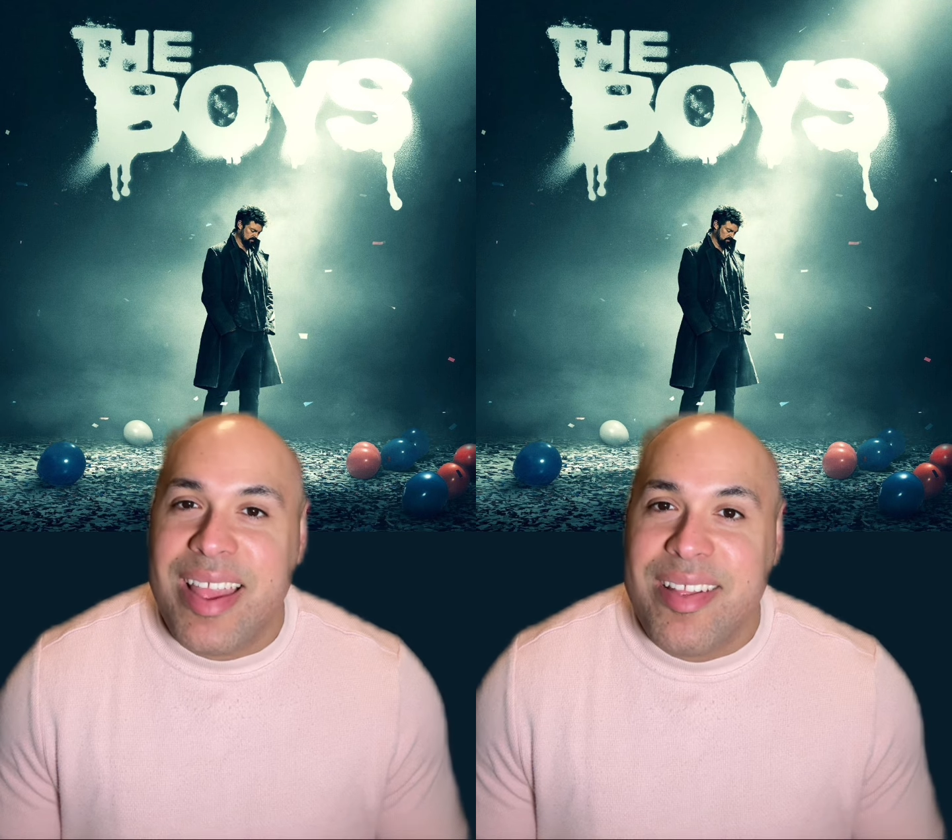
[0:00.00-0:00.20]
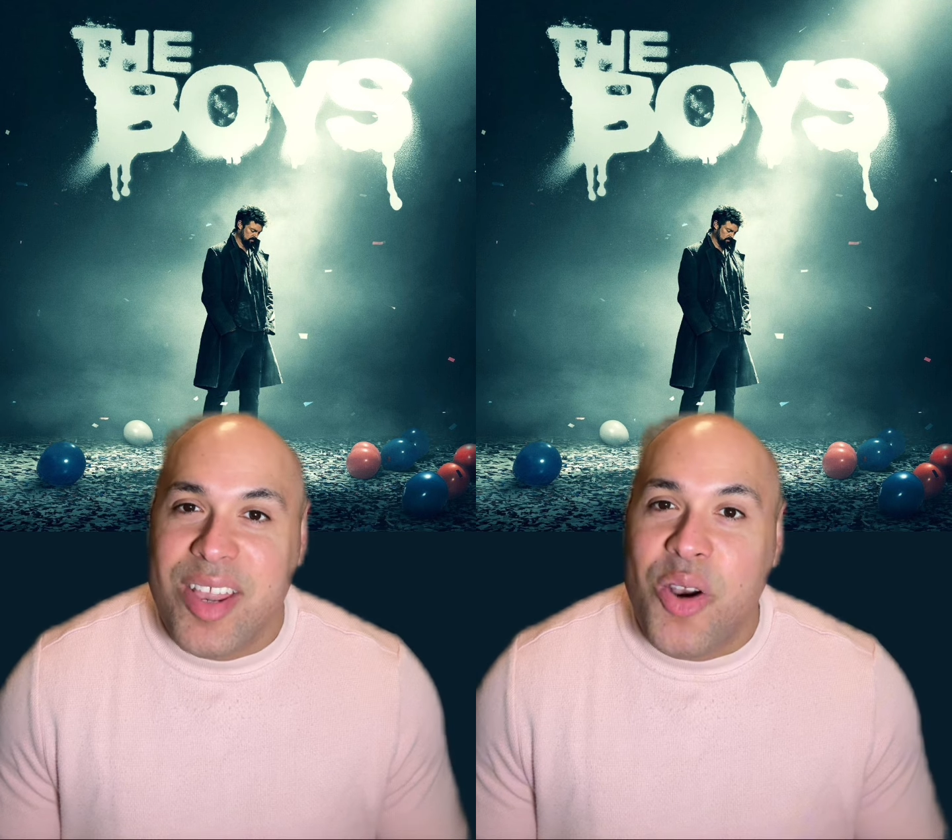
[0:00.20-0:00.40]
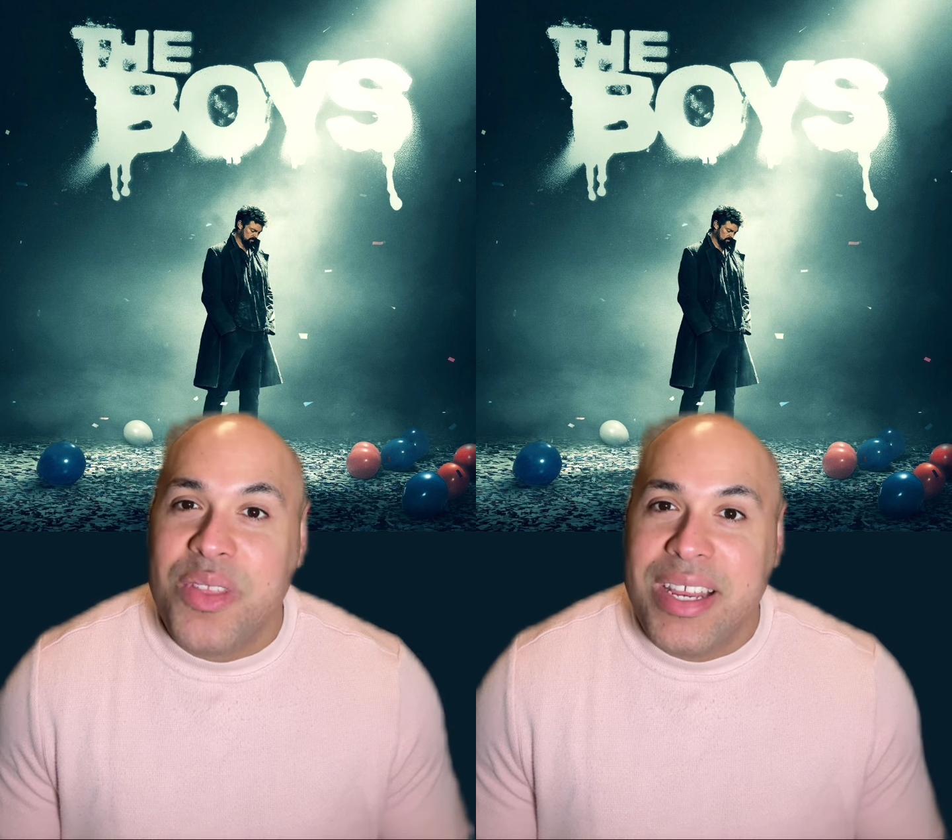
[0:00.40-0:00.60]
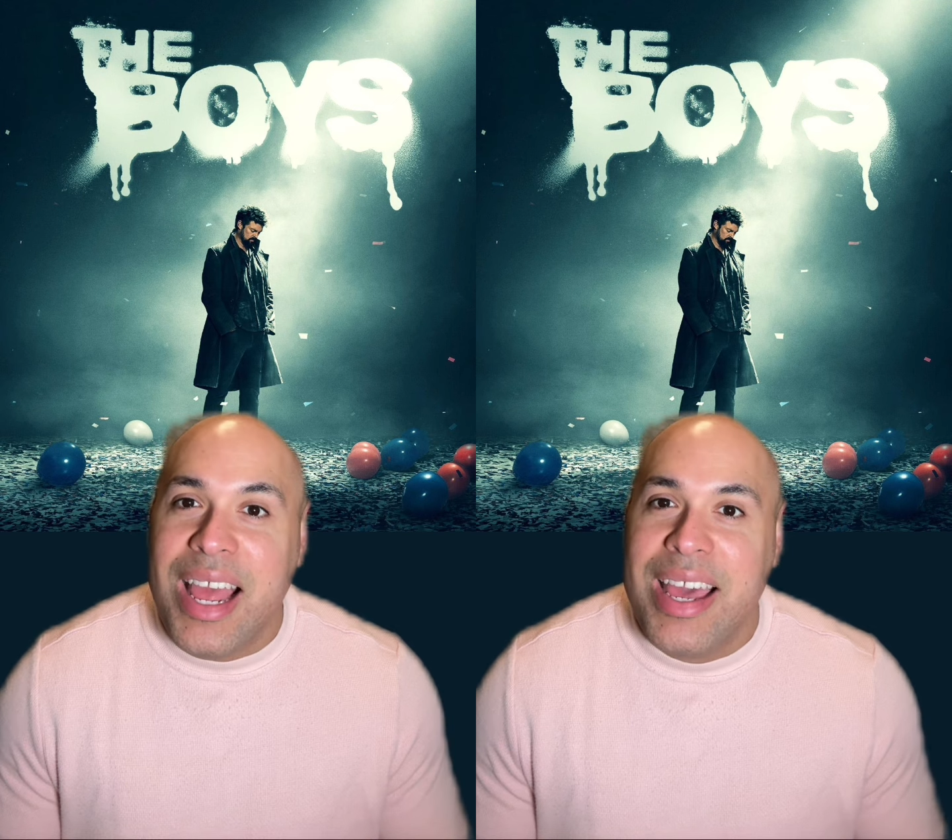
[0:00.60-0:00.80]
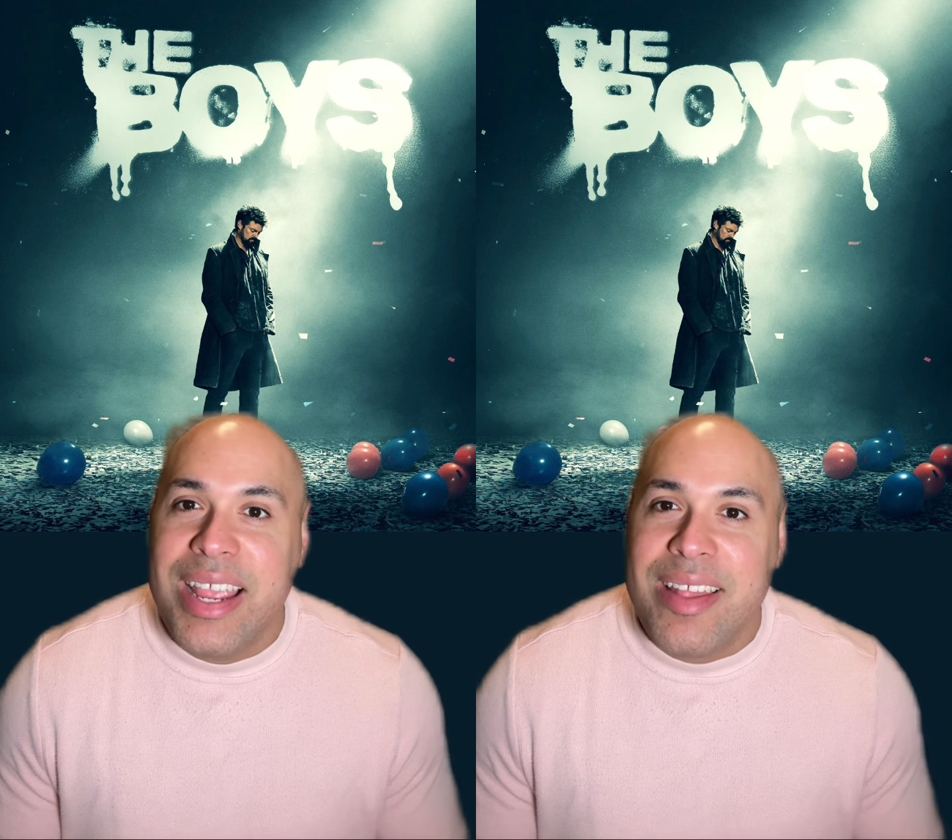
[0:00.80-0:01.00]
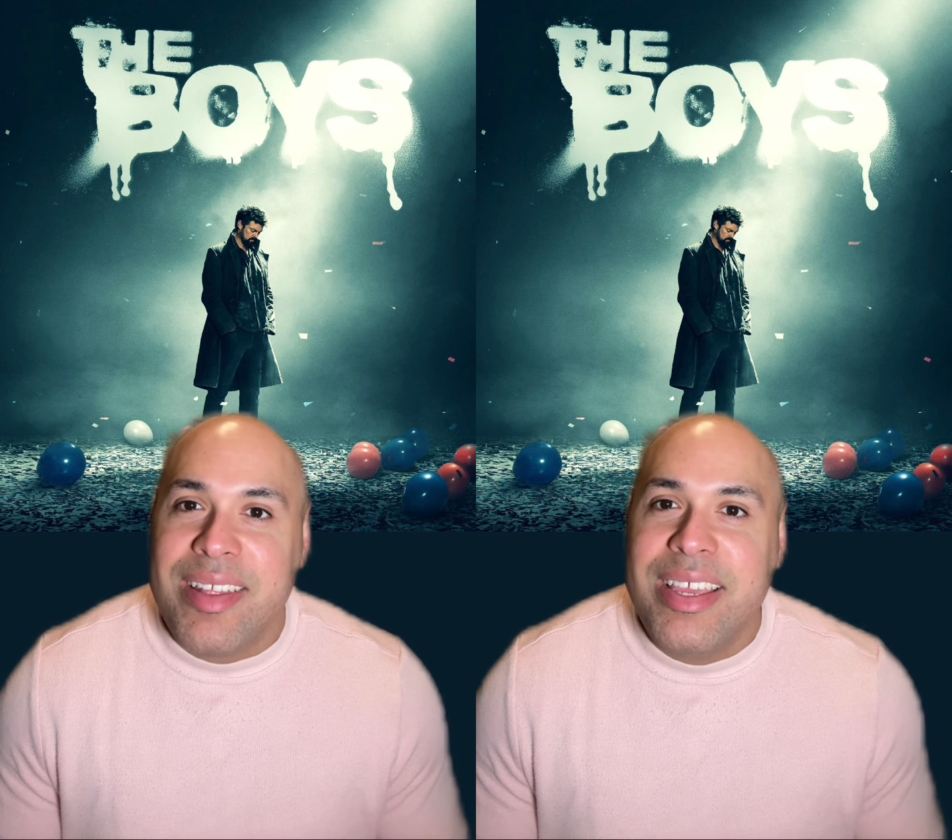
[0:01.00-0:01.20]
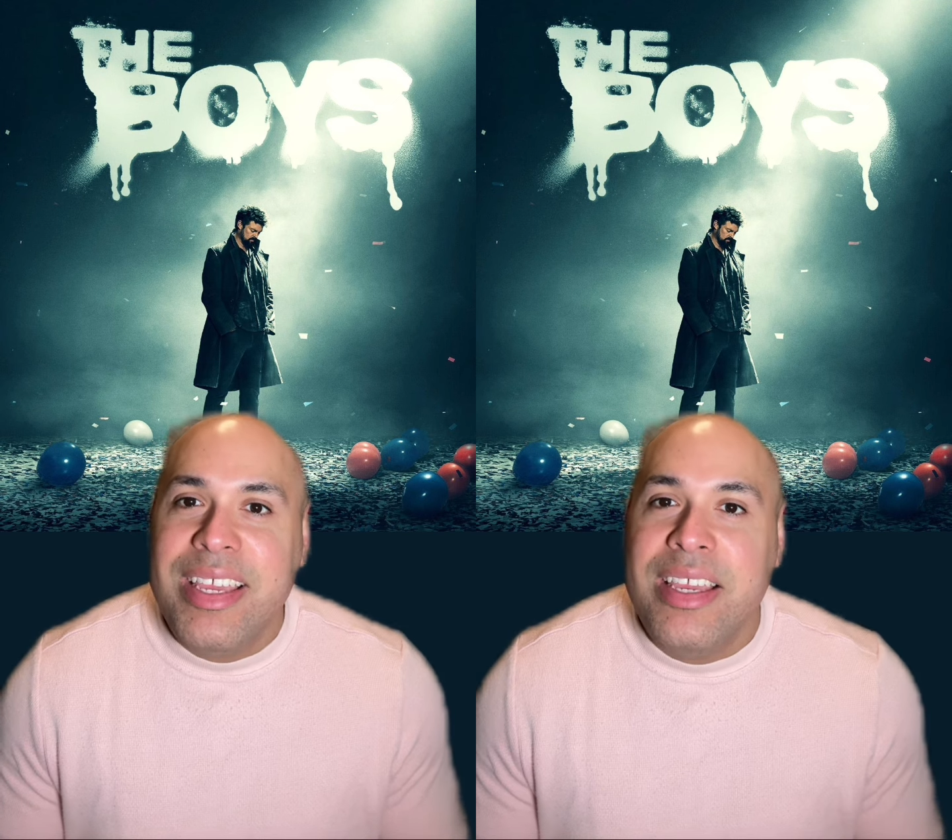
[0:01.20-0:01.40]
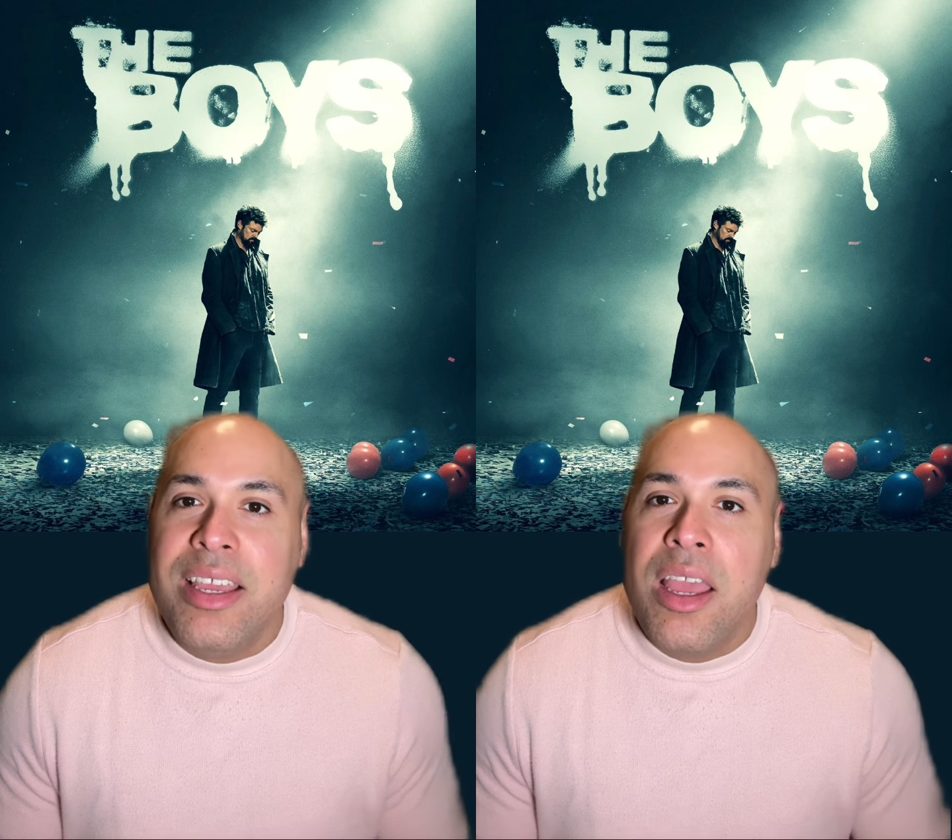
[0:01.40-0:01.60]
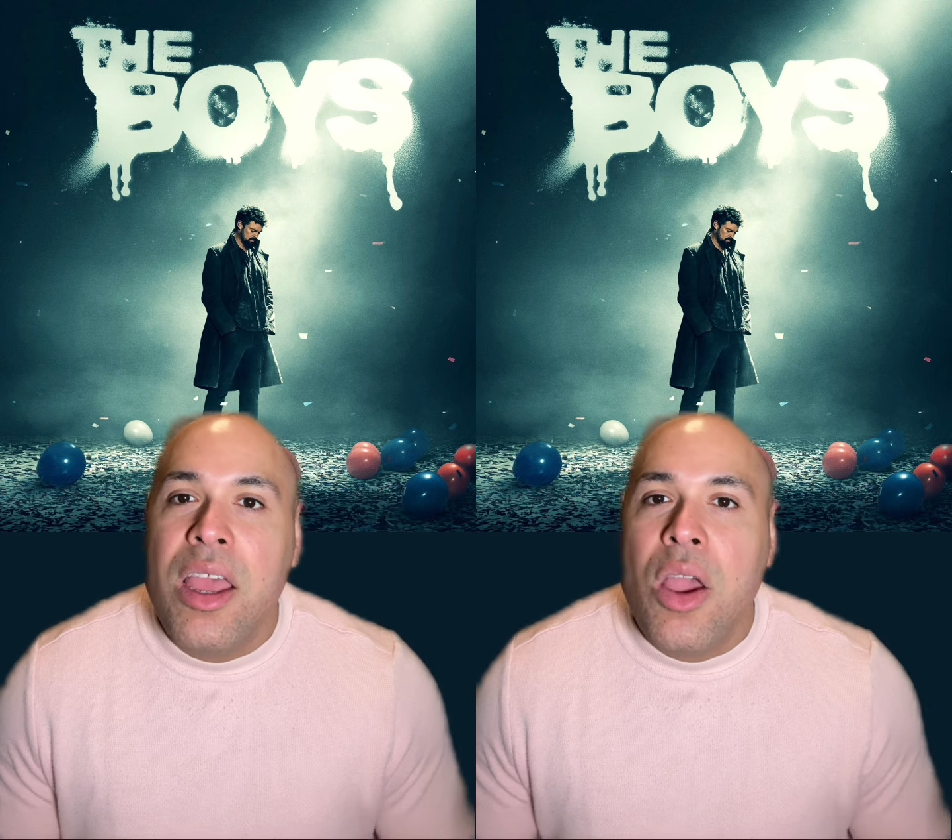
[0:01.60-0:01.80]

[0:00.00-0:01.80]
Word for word: extraordinarias y